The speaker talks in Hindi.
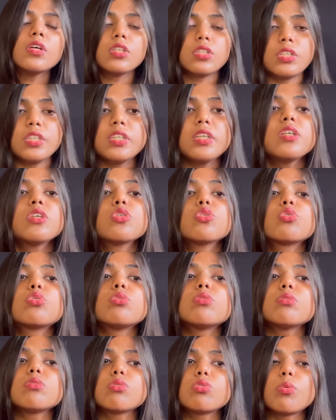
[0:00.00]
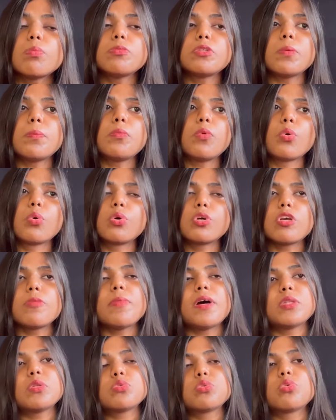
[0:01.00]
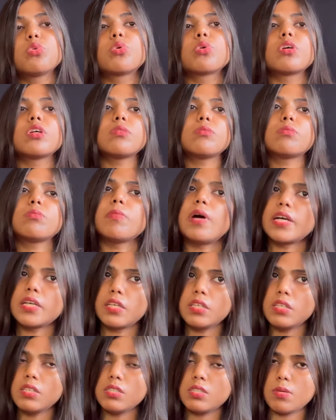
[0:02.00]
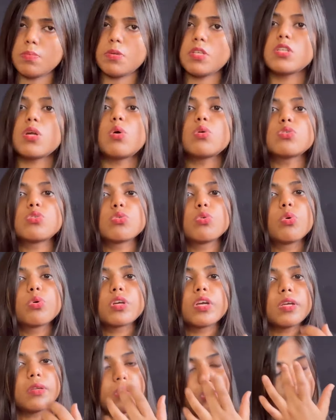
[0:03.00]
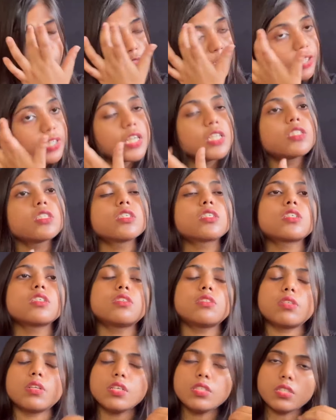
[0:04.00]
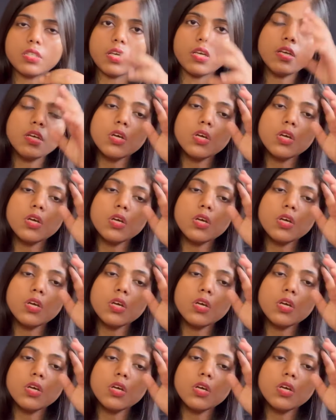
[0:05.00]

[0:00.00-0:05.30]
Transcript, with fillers: ठीक है तो तुम जब लोगों की बातें सुनोगे बाकी सबके डाउट सुनोगे और फिर टीचर्स किस तरह से